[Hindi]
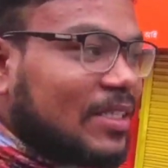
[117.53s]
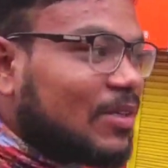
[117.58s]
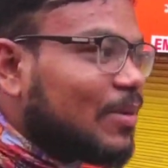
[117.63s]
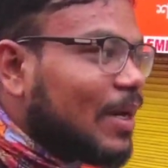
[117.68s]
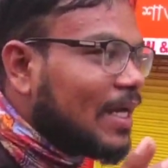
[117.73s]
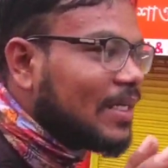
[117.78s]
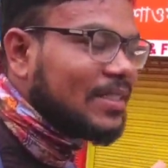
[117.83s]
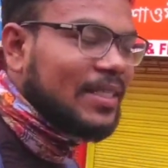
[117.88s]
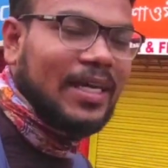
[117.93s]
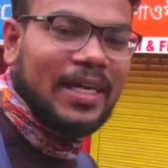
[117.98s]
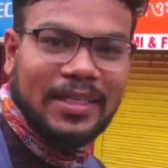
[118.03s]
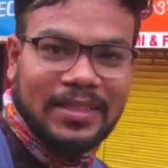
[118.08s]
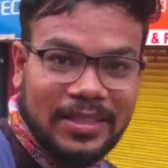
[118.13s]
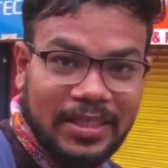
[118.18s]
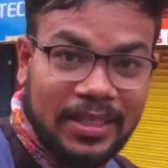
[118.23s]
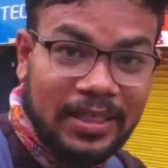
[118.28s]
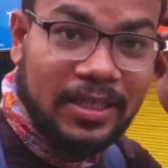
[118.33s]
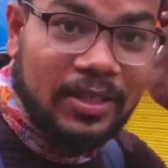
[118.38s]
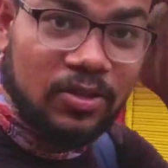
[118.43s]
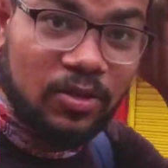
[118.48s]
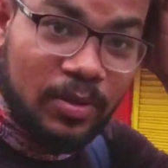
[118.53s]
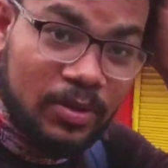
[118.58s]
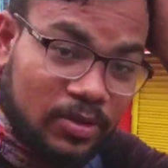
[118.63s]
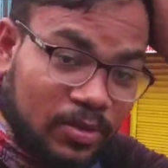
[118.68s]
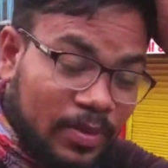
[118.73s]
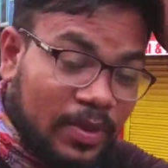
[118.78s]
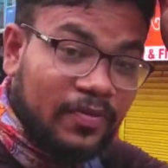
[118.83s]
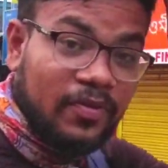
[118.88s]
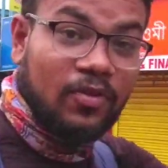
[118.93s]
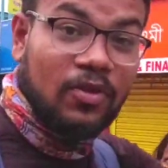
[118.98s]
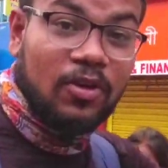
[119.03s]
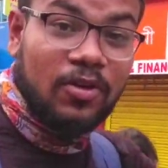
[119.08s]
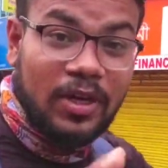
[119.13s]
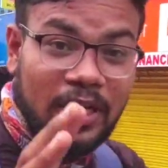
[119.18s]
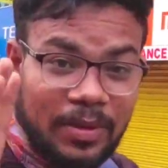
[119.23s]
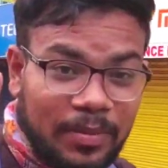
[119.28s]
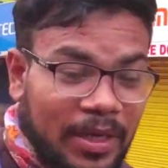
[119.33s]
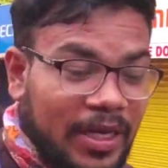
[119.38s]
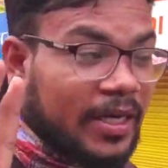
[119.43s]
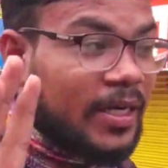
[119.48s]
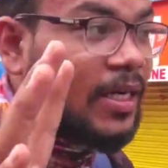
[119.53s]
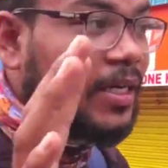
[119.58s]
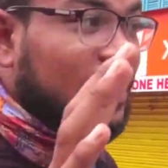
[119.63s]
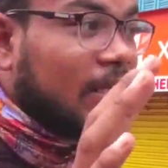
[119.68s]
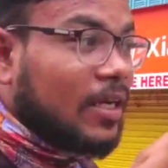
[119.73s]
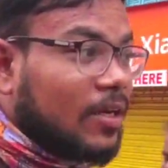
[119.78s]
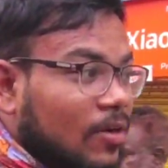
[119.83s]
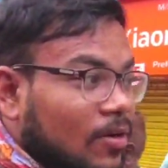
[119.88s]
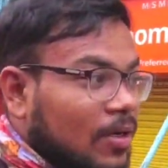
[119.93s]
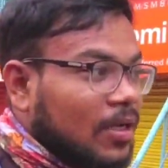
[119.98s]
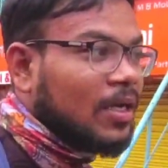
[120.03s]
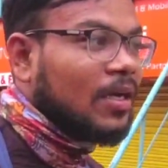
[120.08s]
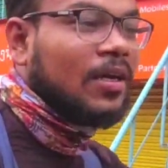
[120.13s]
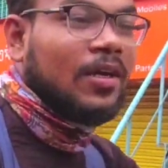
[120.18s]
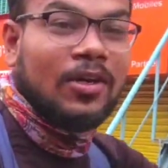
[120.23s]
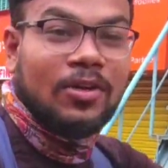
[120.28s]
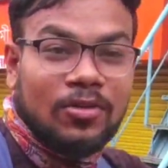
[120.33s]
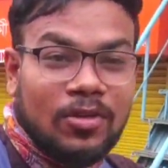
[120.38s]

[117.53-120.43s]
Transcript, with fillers: भाई साहब ऐसा है सीन की सुबह सुबह फूलों वाला मार्केट देख लो ना